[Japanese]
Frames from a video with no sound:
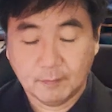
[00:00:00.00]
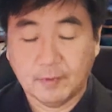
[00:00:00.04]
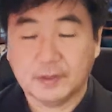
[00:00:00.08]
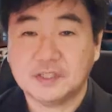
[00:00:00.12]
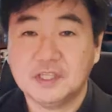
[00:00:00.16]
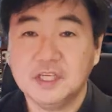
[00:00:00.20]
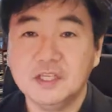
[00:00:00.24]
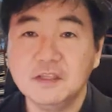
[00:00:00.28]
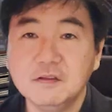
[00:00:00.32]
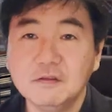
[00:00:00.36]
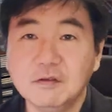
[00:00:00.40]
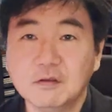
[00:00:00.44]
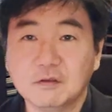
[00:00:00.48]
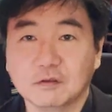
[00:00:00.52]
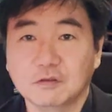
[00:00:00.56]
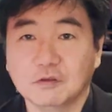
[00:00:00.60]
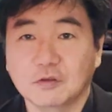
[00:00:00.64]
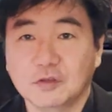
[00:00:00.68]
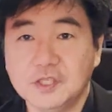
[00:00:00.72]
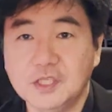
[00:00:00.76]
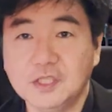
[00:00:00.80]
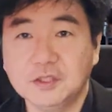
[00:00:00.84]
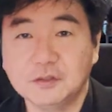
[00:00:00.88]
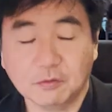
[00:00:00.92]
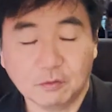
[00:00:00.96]
まあ Kindle
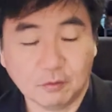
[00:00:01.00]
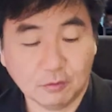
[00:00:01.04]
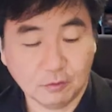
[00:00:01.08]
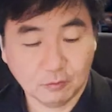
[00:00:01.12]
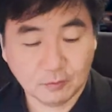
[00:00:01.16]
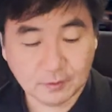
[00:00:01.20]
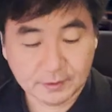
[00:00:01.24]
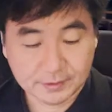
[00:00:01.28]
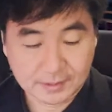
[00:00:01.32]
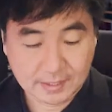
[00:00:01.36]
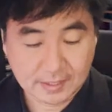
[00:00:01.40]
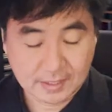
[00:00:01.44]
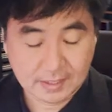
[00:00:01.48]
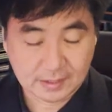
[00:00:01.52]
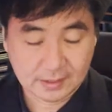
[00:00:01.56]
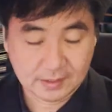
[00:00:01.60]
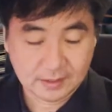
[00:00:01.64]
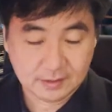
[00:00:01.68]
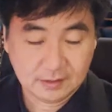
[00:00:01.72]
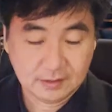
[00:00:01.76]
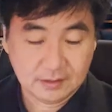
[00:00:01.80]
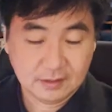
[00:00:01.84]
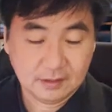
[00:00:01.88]
のいいところはね